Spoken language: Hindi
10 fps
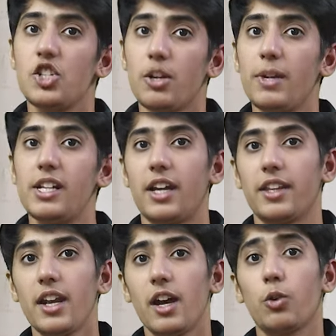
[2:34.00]
टीचर मिल
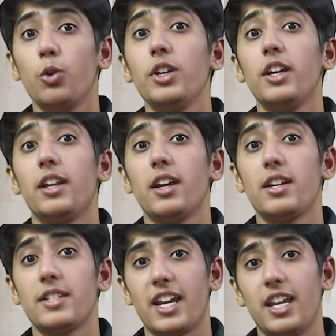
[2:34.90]
जाता है ना खुद
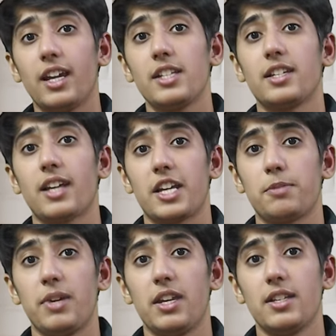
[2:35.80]
इंटीरियर डिज़ाइनिंग का जिसका
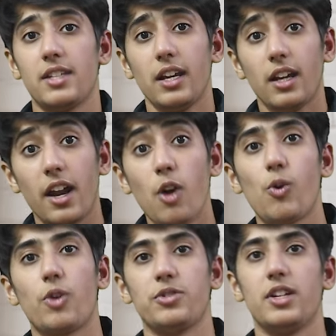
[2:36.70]
एक्सपीरियंस है करा
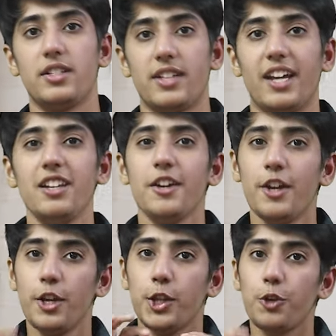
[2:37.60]
हुआ है उसने डिज़ाइन
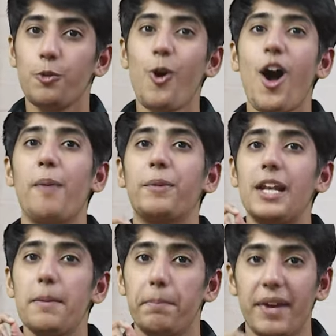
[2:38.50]
तो वो
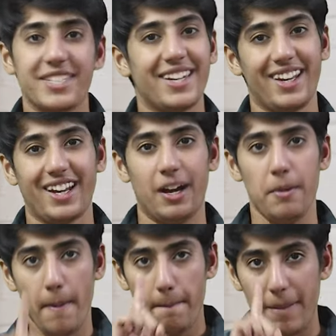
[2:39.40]
आपके लिए बेस्ट रहेगा
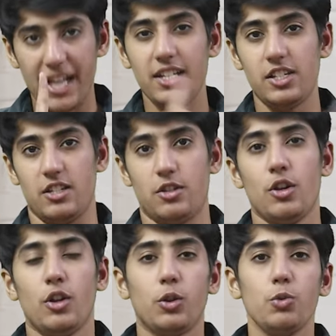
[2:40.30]
पहली चीज़
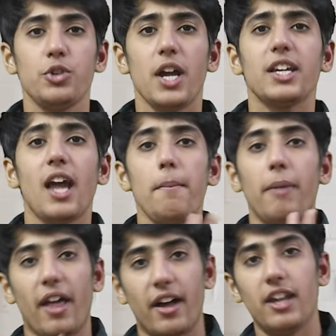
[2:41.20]
दूसरा क्या
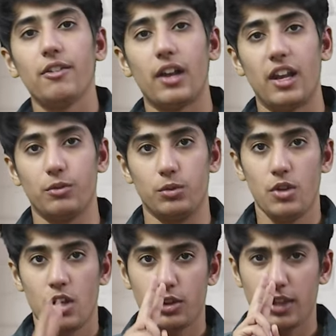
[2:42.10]
पढ़ाने वाला है वो
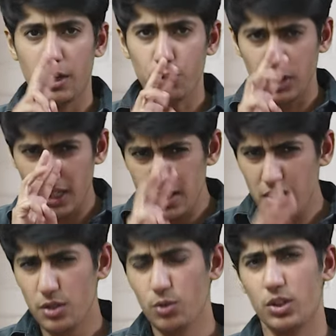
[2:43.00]
देखो तीन
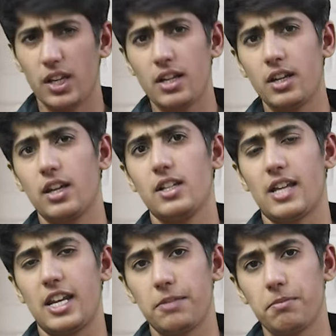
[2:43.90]
चीज़ें होती हैं इंडिया
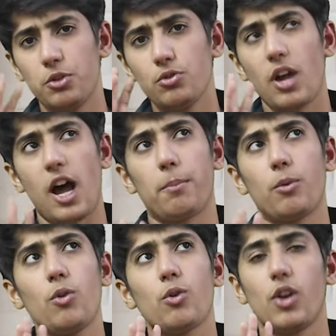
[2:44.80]
डिज़ाइनिंग में जो
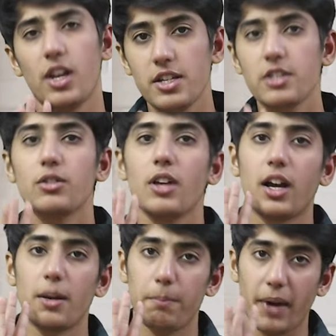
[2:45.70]
आपको कॉलेजेस
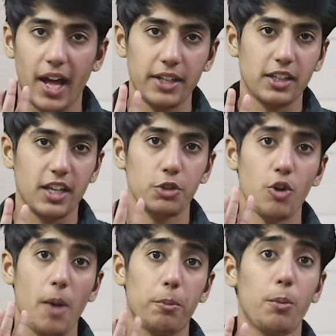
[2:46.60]
अगर पढ़ा देते हैं
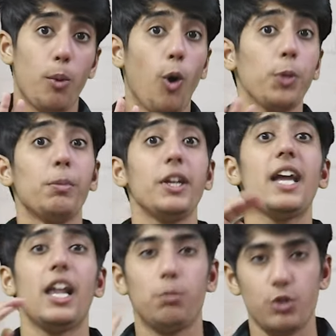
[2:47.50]
तो आपको बहुत
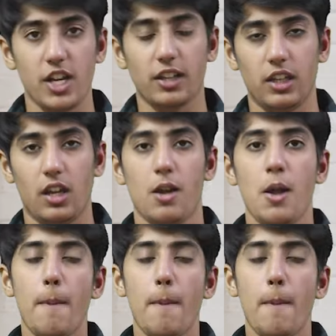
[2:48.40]
बड़ी हेल्प हो जाती है